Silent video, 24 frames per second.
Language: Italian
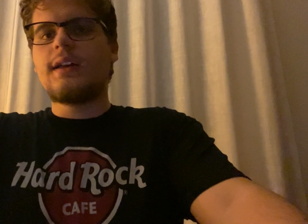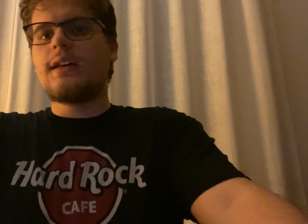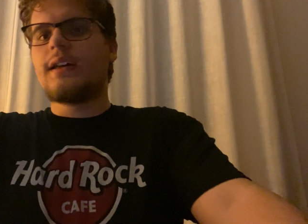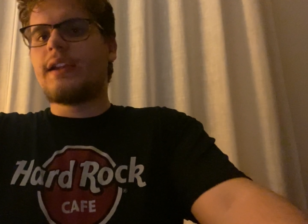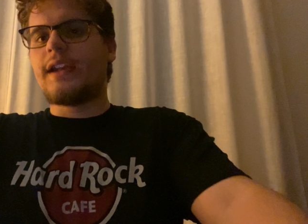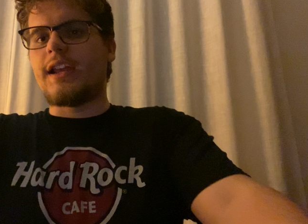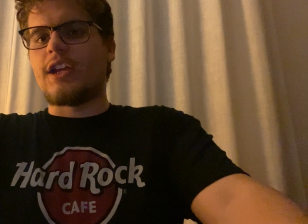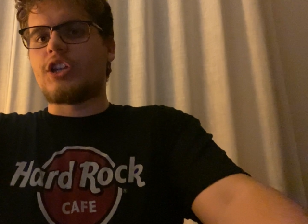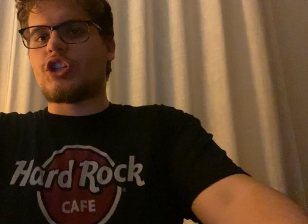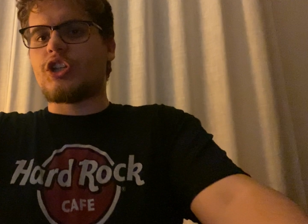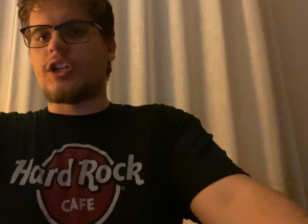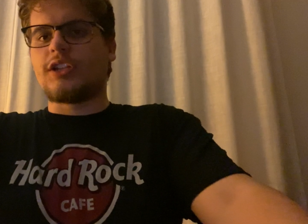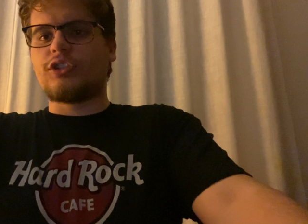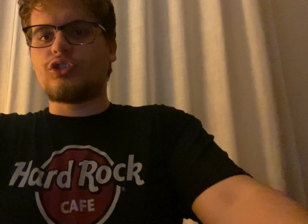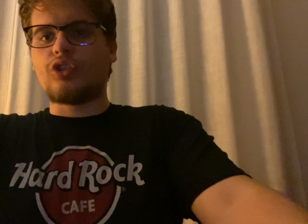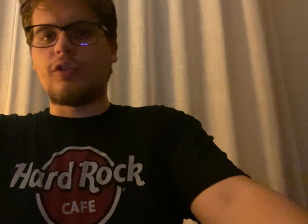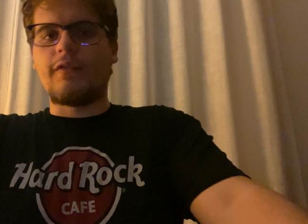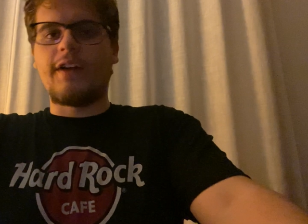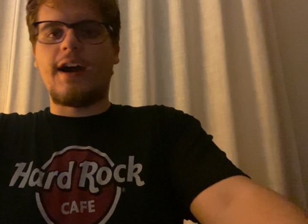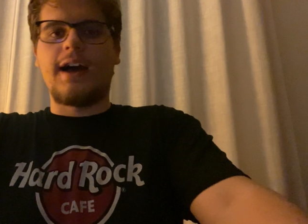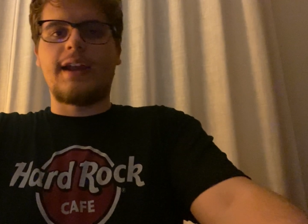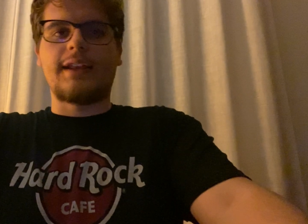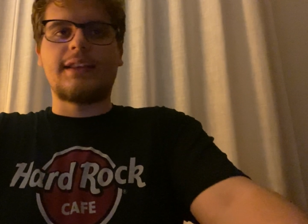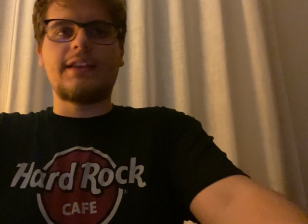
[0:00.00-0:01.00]
riesce a
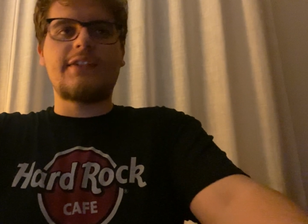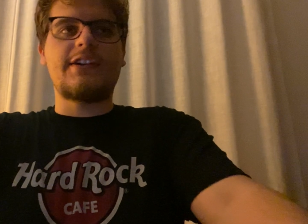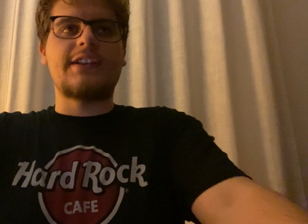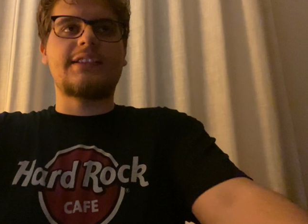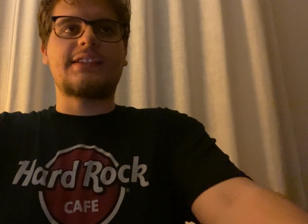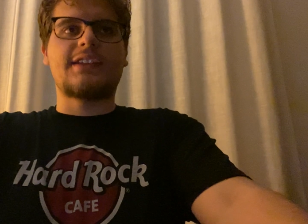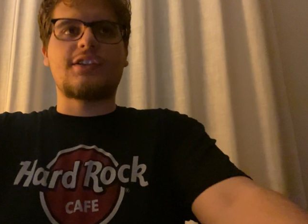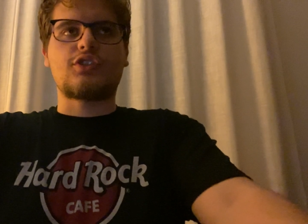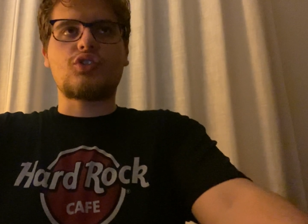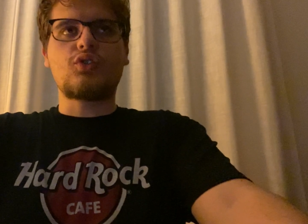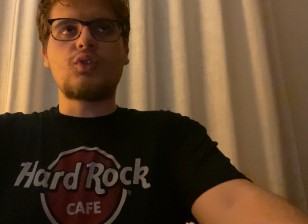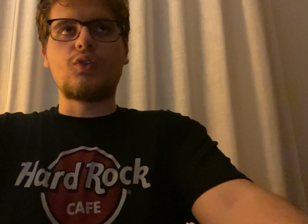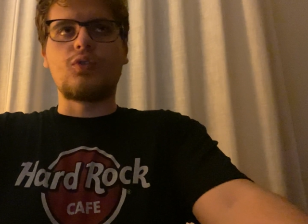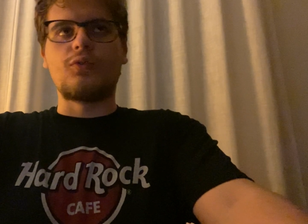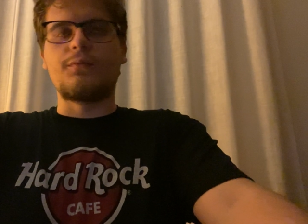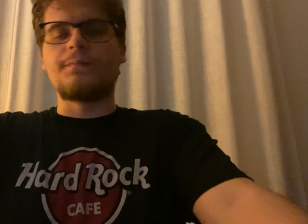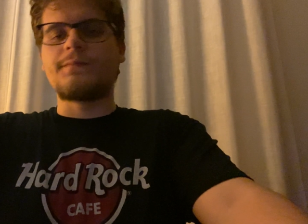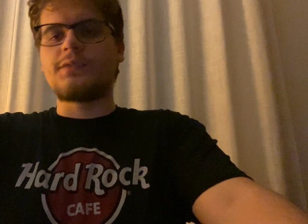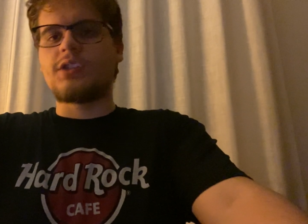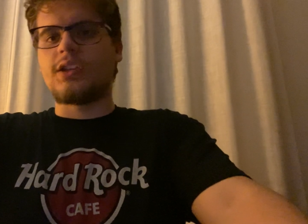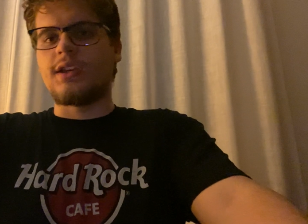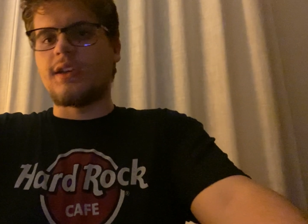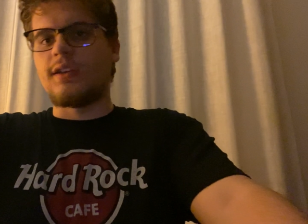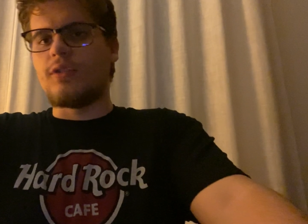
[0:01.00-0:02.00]
trovare davanti a
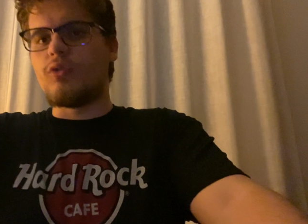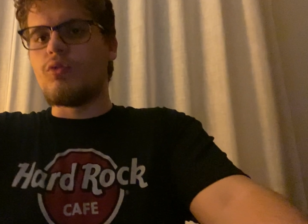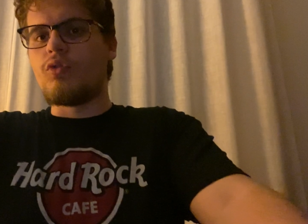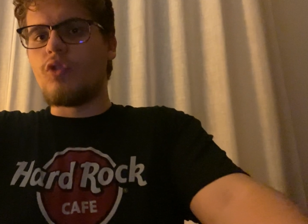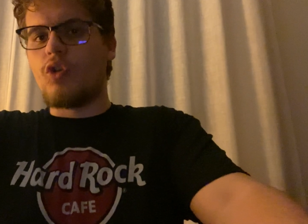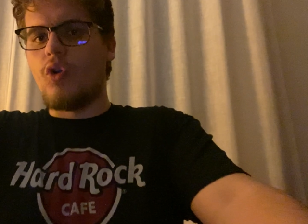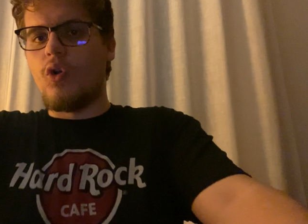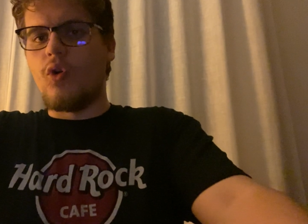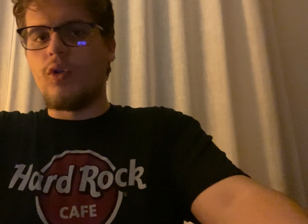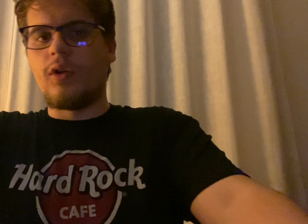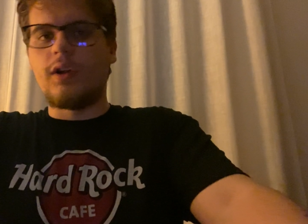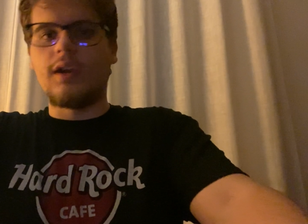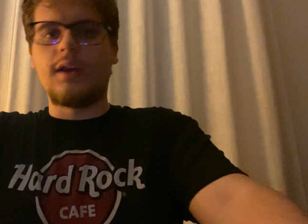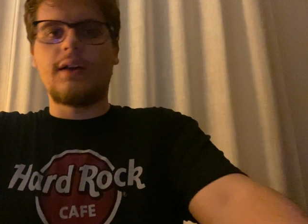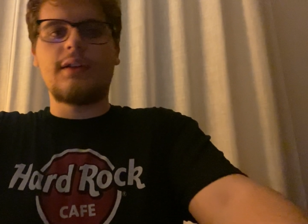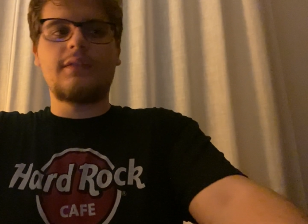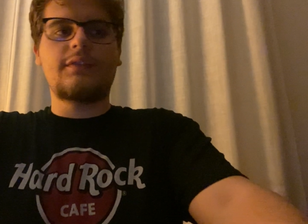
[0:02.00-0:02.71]
Skorupski un gol,